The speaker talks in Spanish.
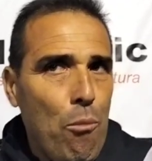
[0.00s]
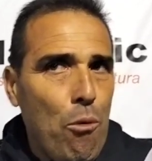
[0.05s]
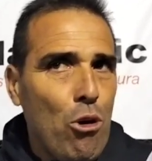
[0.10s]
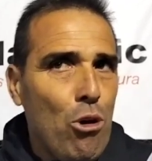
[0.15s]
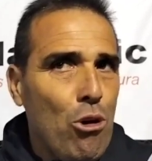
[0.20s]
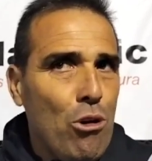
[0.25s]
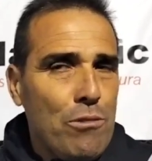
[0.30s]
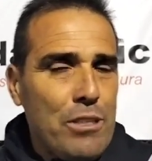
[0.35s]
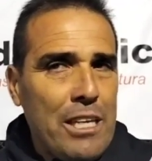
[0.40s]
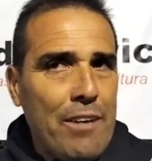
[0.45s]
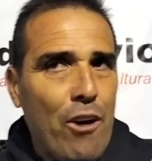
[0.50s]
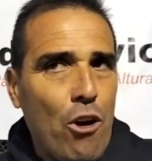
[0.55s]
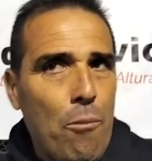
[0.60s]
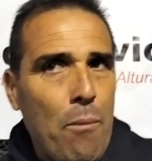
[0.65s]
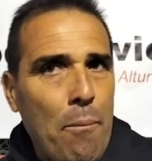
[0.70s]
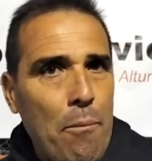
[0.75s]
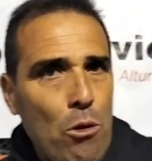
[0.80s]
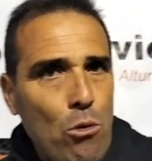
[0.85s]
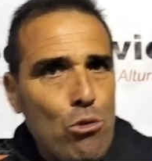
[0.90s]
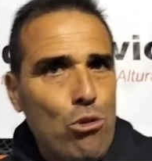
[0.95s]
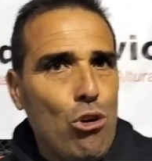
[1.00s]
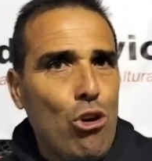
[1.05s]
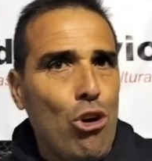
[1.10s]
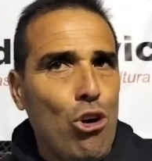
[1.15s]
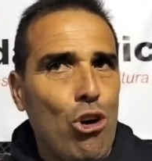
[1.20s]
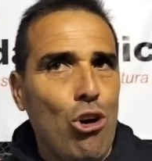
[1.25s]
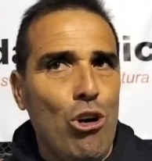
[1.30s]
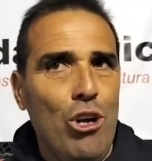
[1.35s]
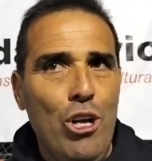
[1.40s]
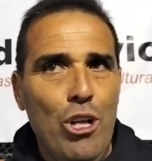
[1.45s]
fútbol, llevarlo más
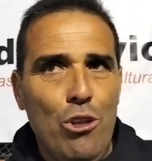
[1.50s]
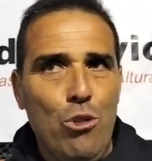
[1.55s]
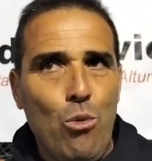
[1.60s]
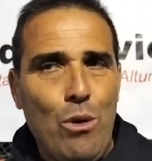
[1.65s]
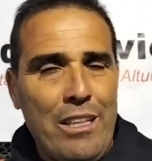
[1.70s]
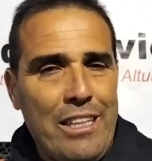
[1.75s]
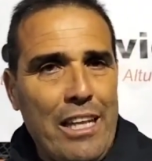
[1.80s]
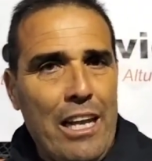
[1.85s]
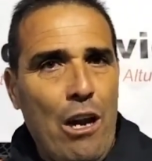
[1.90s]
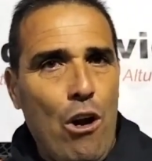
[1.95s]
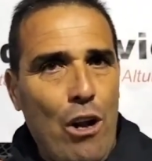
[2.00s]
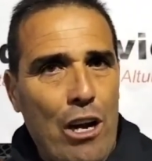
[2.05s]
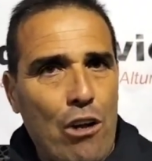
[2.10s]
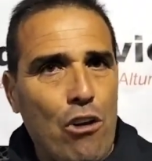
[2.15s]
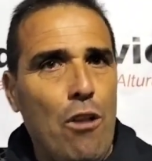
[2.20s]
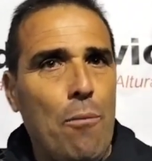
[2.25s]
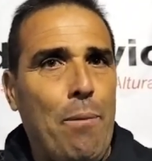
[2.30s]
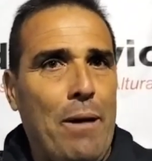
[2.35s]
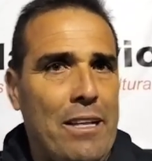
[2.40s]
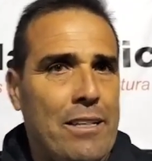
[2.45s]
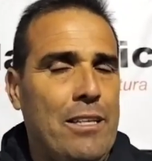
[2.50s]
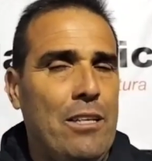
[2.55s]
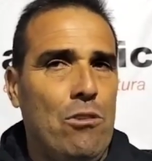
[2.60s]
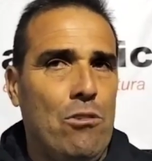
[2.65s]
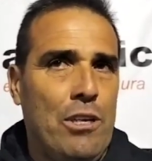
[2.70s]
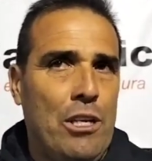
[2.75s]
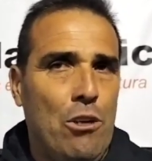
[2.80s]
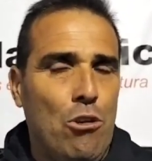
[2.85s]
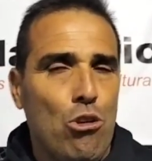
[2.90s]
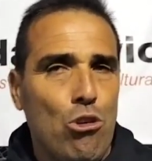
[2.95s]
minutos durante a lo largo del
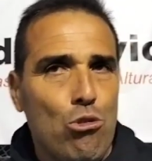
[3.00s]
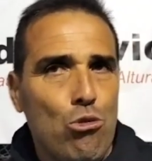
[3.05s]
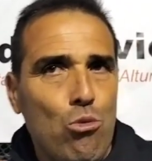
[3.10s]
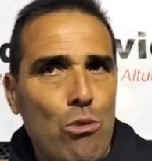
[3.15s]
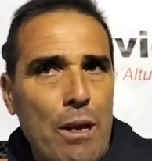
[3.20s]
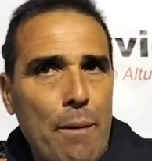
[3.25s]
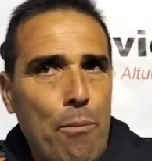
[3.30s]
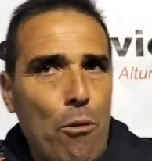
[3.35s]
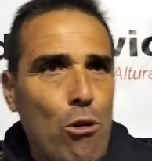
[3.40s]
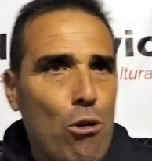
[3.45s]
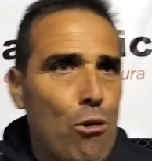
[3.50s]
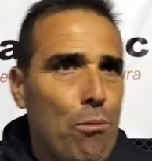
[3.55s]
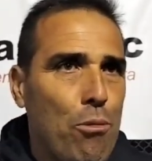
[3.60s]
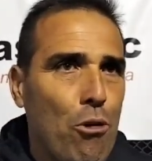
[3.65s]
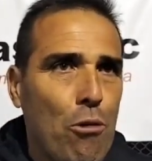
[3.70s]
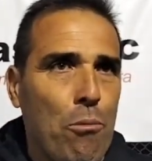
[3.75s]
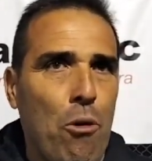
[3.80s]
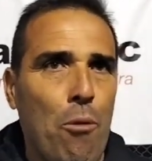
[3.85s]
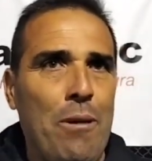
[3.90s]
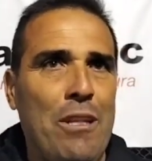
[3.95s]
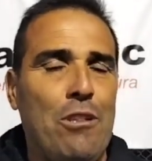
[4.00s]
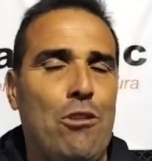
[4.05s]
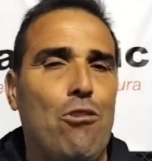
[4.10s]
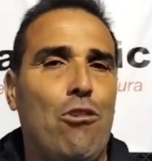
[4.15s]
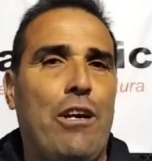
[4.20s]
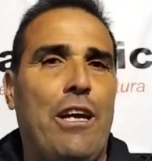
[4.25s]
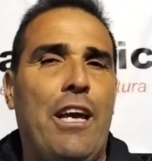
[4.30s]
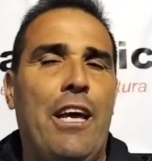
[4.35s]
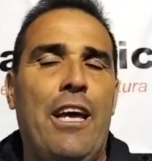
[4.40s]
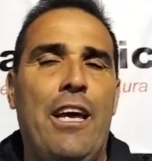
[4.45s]
partido, que no nos dure por,
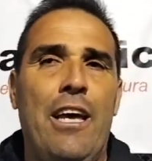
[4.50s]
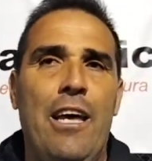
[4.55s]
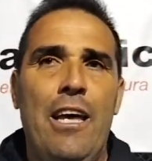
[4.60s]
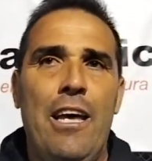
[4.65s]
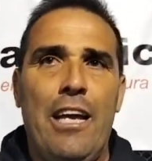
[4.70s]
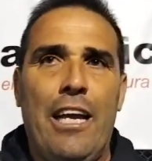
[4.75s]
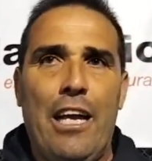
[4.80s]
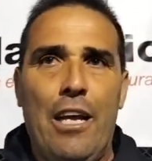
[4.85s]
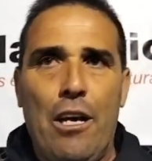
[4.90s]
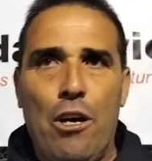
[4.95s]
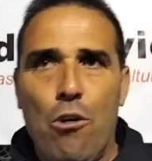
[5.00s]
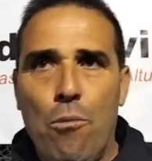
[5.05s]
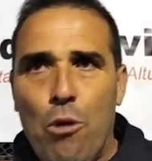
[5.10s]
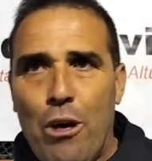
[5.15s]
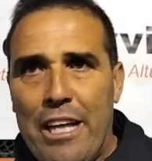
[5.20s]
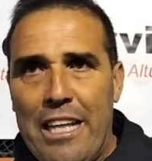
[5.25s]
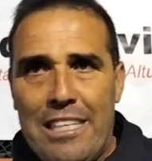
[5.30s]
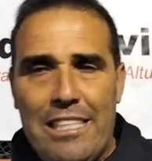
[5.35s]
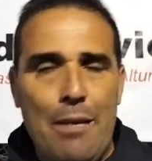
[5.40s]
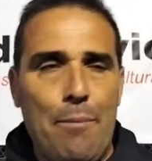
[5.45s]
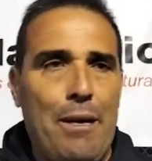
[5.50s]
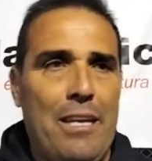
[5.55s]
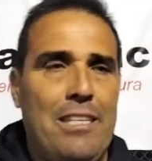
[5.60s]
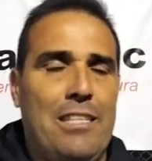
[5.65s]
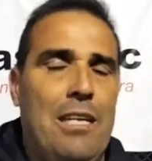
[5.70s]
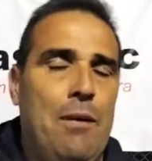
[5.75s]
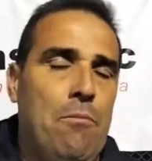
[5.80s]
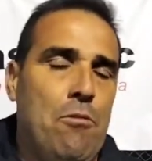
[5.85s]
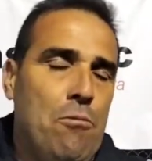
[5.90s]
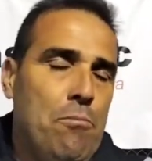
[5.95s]
momentos que, como que
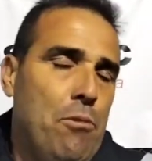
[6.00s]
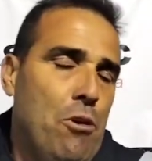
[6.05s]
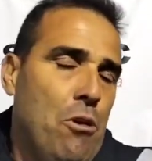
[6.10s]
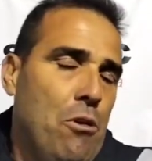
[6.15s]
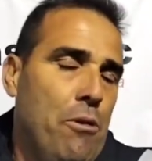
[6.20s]
desaparecemos.